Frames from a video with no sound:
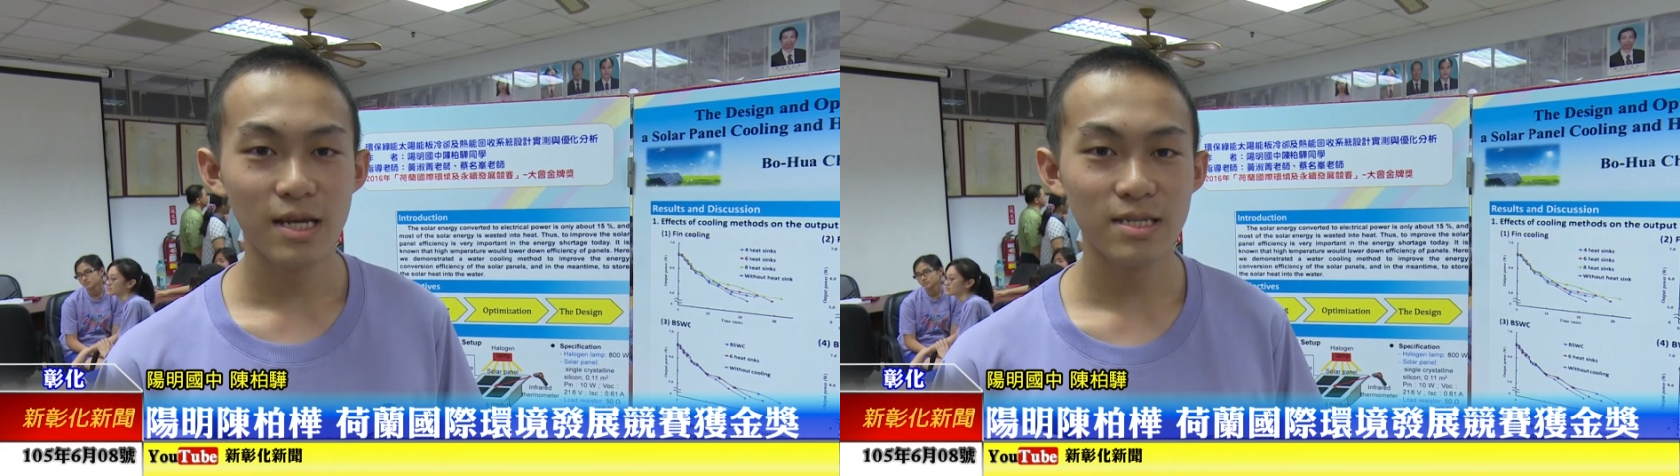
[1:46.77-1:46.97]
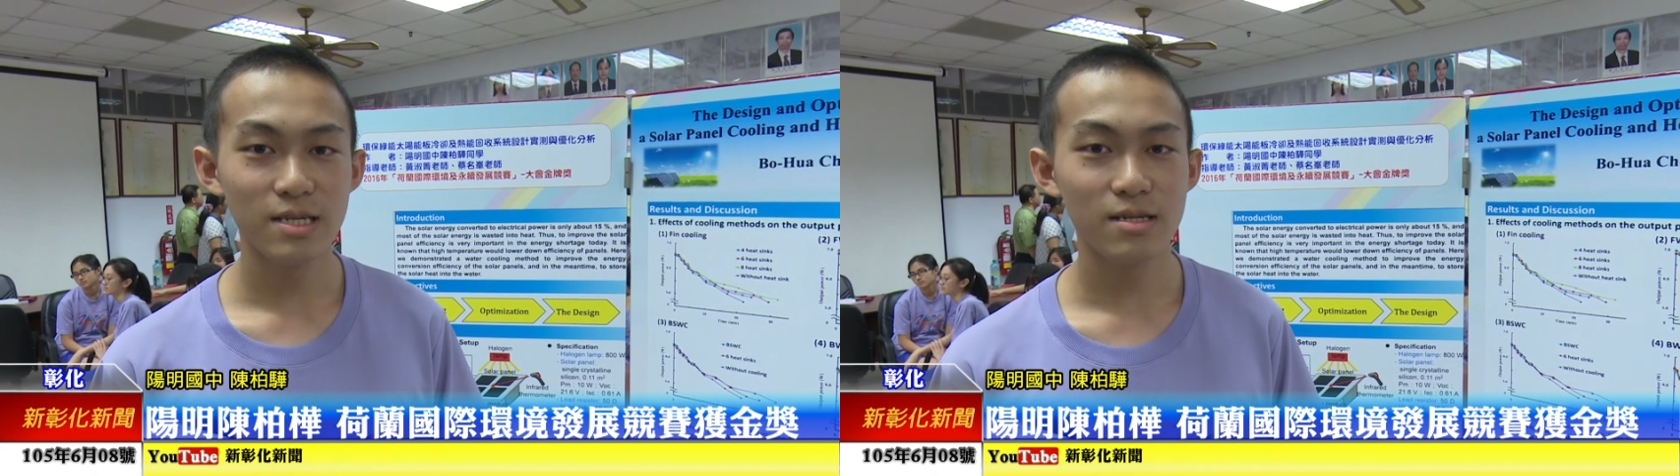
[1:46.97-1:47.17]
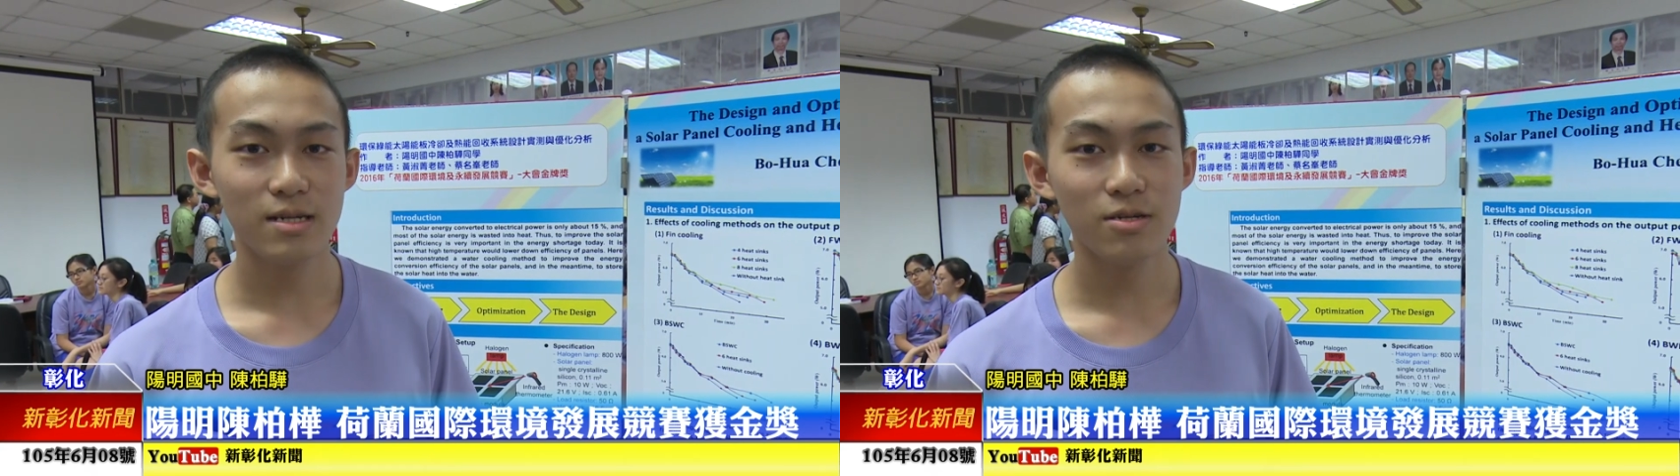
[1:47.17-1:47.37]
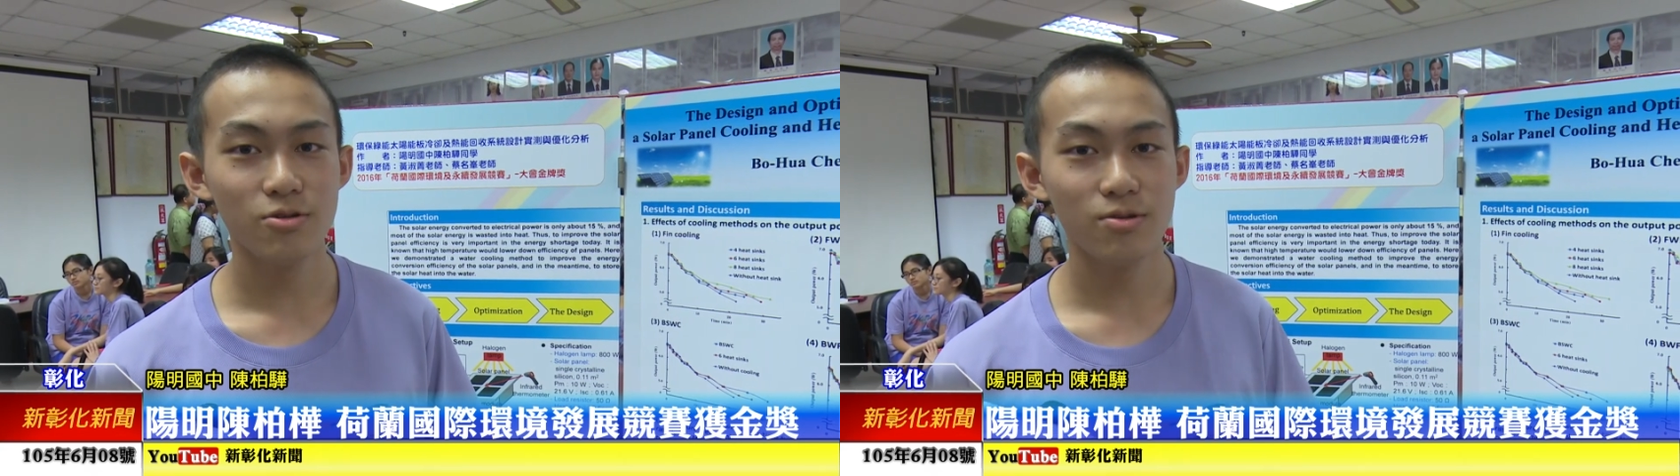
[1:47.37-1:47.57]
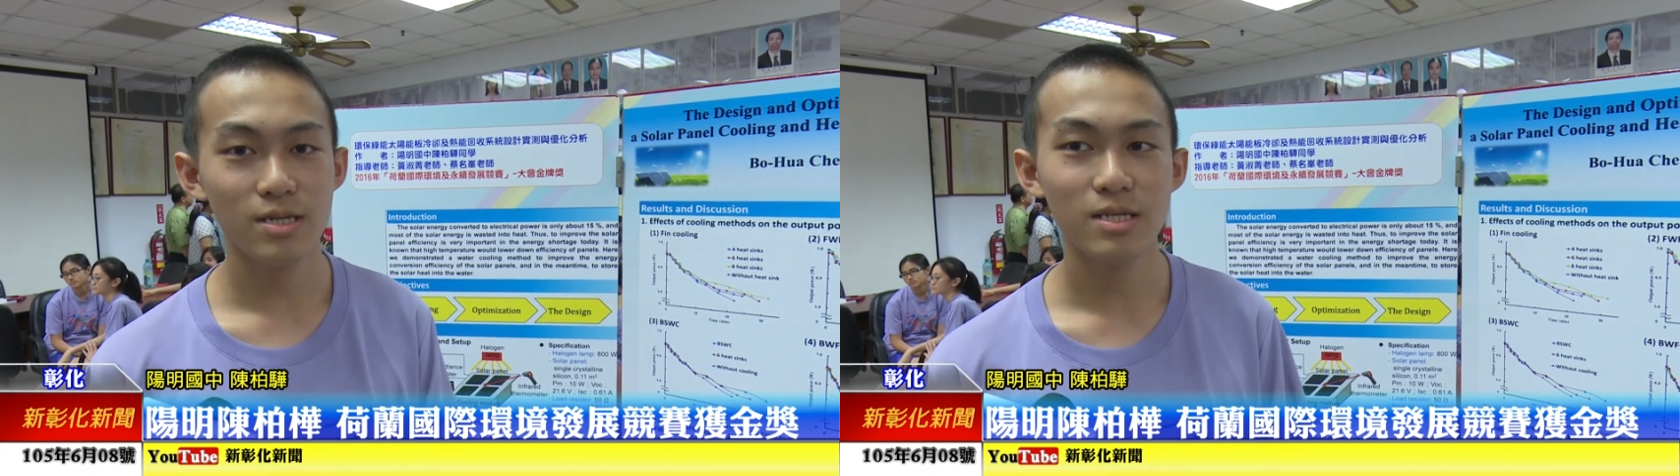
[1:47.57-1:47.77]
参加一个科
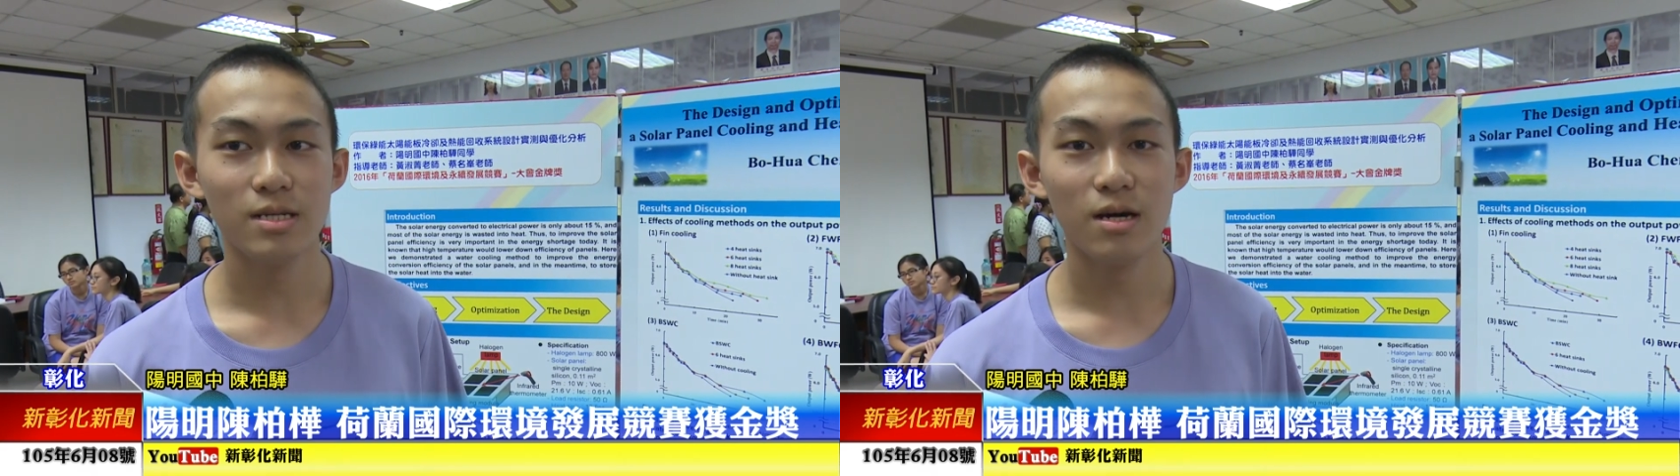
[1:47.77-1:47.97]
学演习，